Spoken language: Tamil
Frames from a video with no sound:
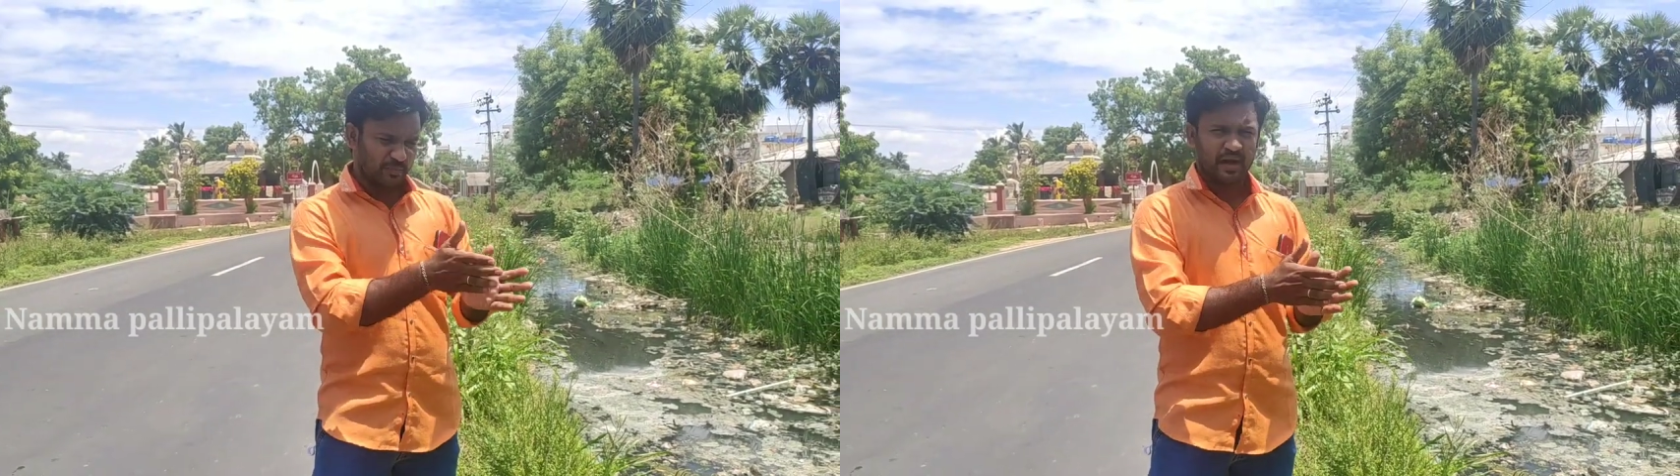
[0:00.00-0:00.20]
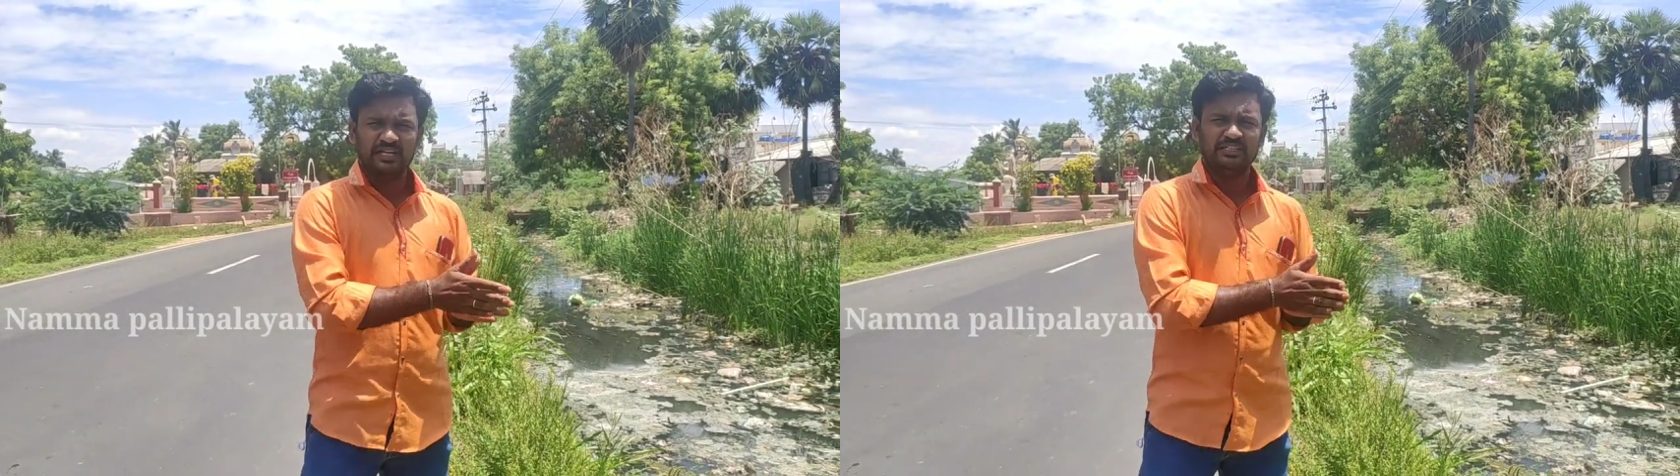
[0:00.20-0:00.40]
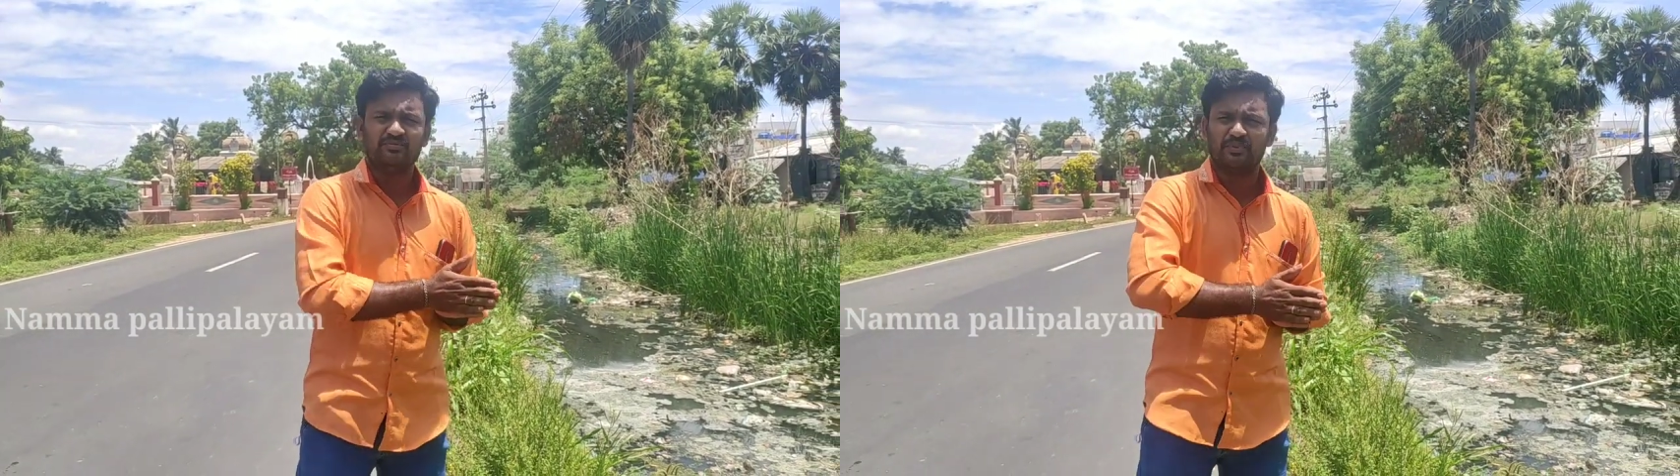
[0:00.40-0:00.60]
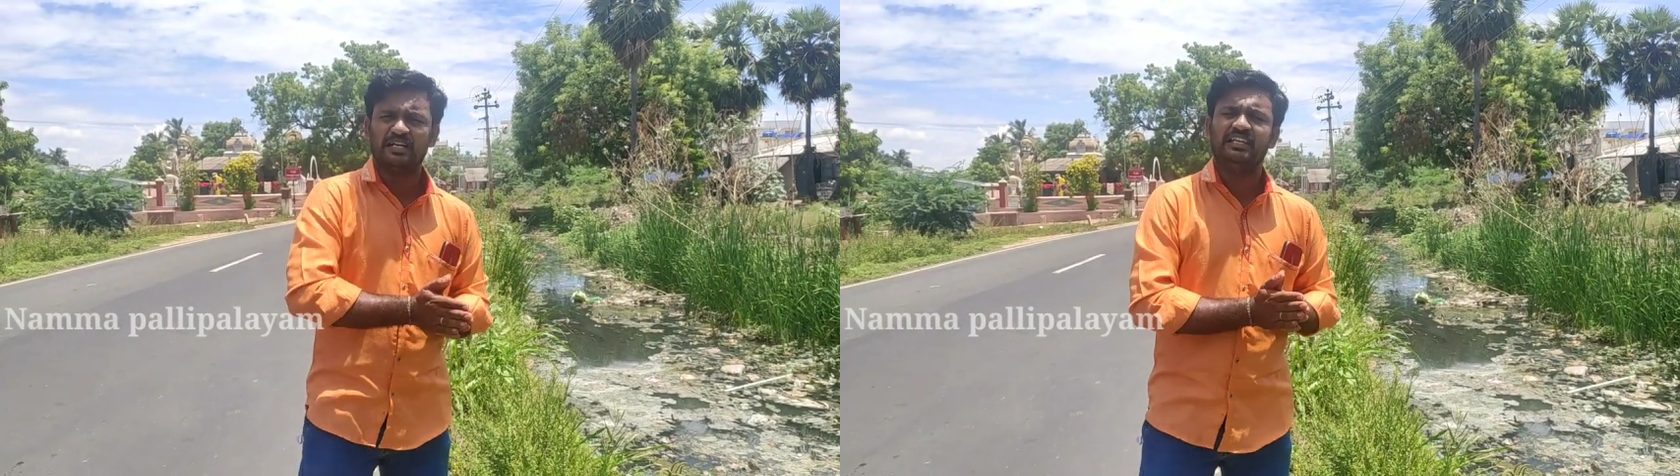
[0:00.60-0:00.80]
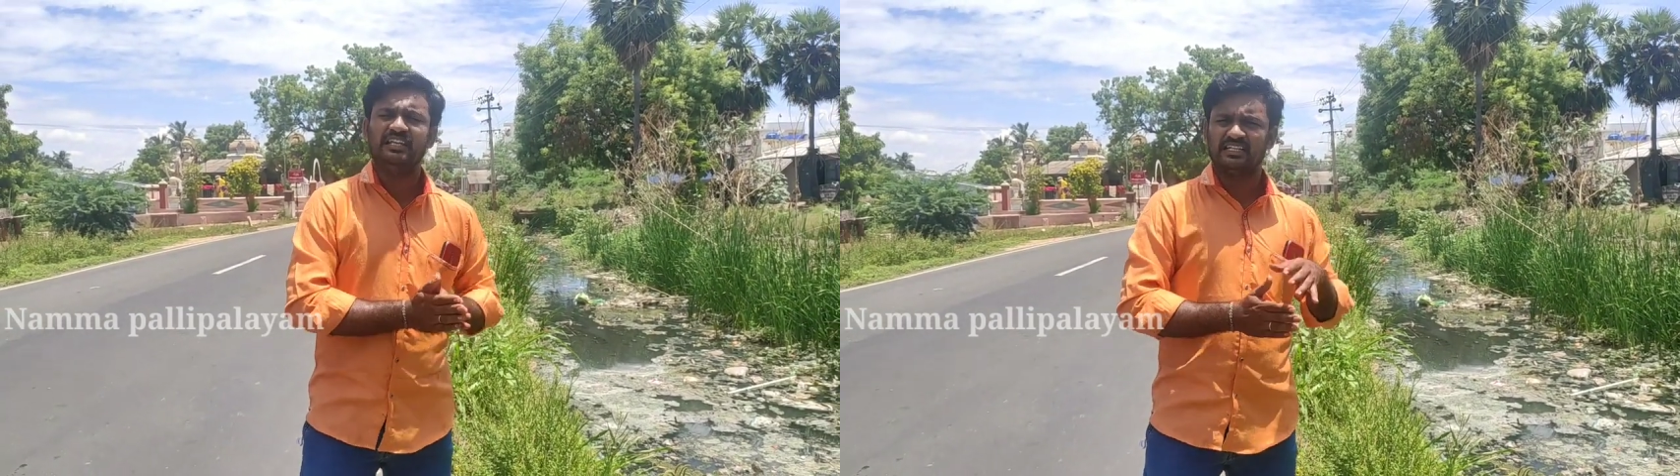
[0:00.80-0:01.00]
ஒரு பார்டர்
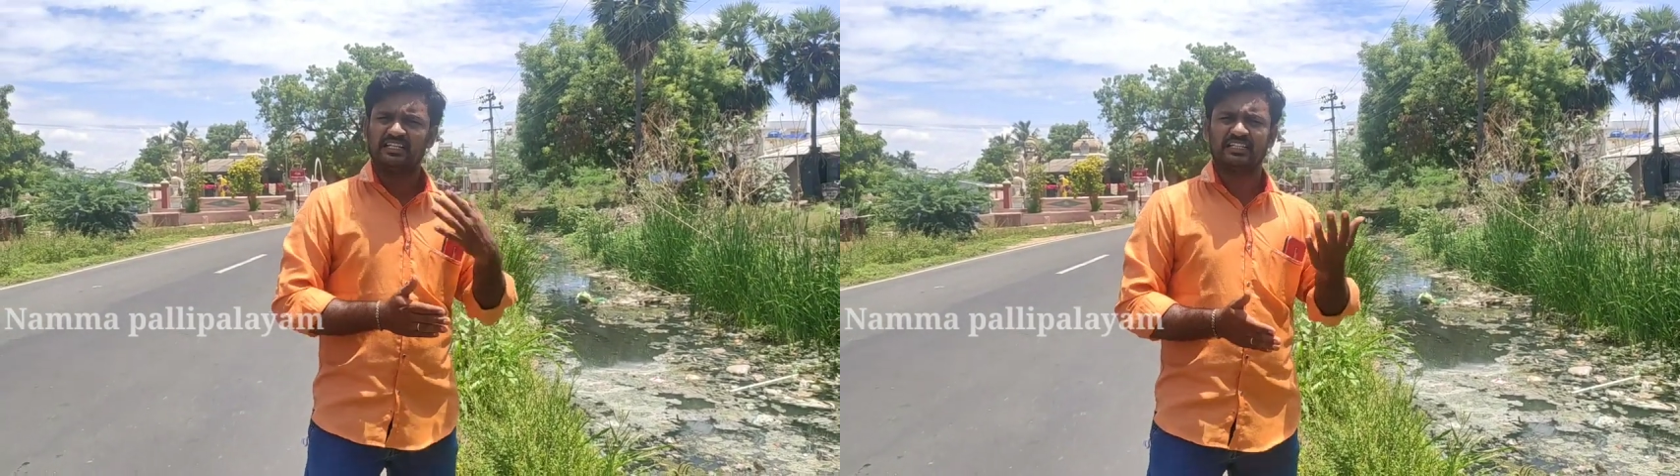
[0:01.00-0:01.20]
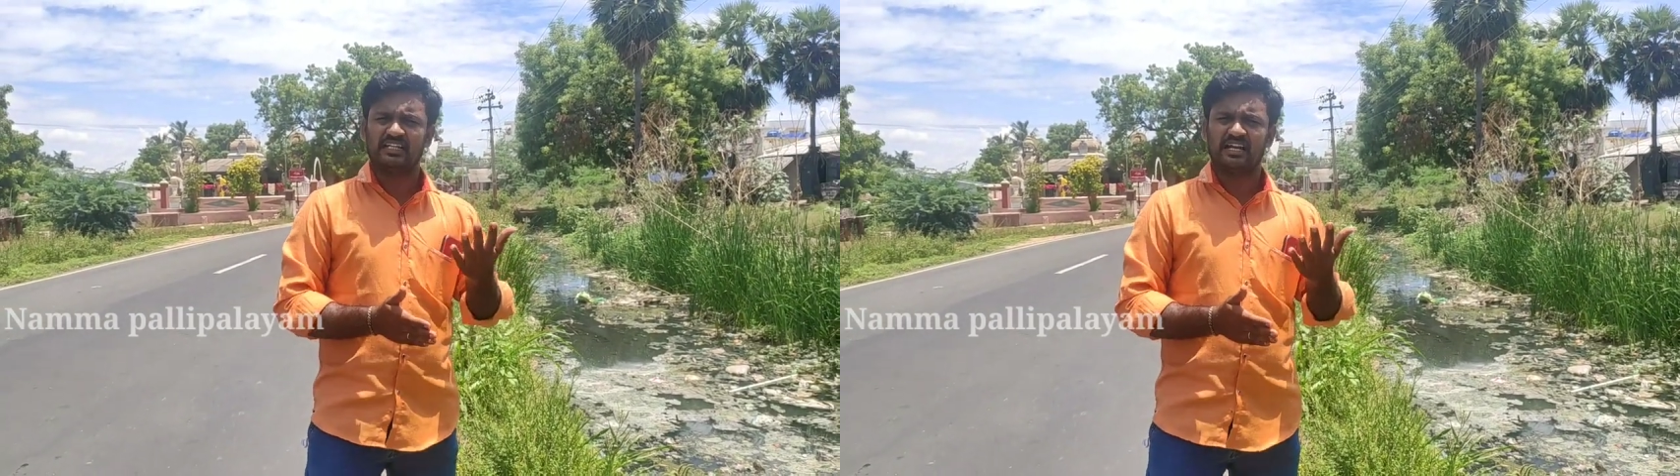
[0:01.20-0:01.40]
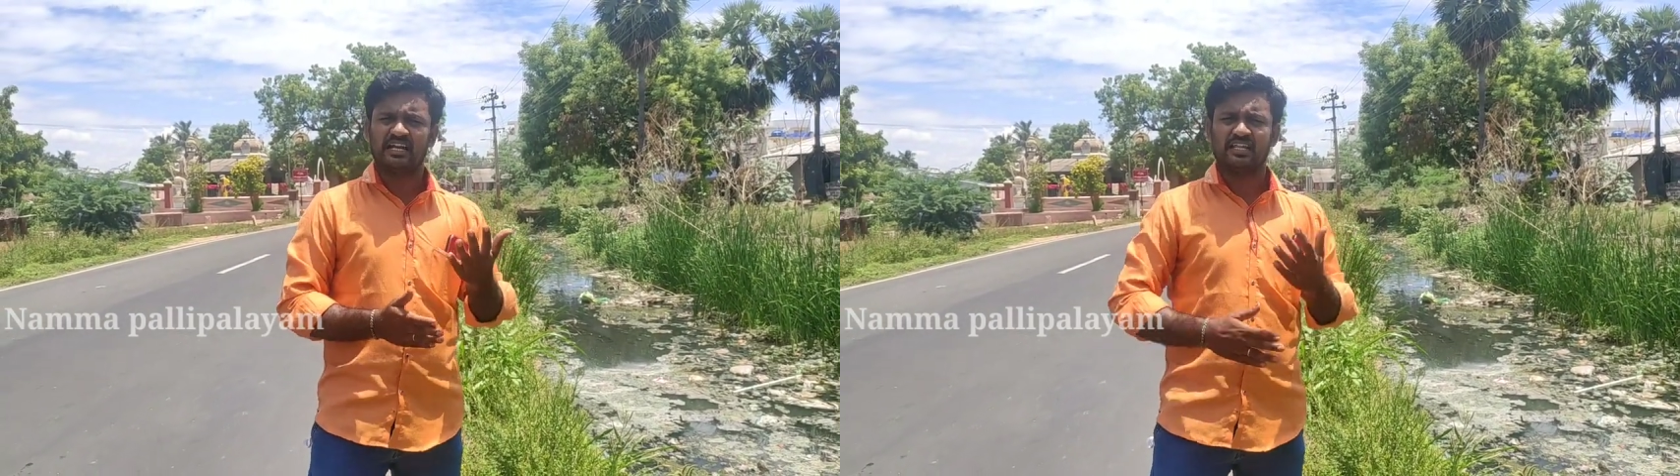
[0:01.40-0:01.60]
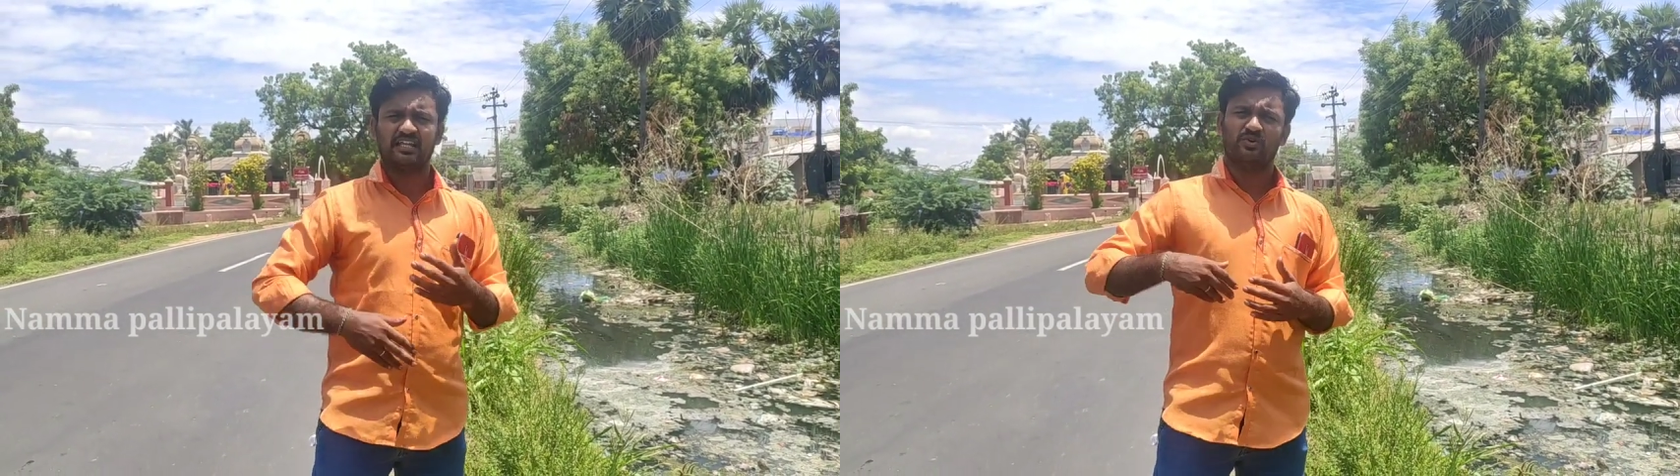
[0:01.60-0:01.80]
பகுதியில் இருக்கிறதுனால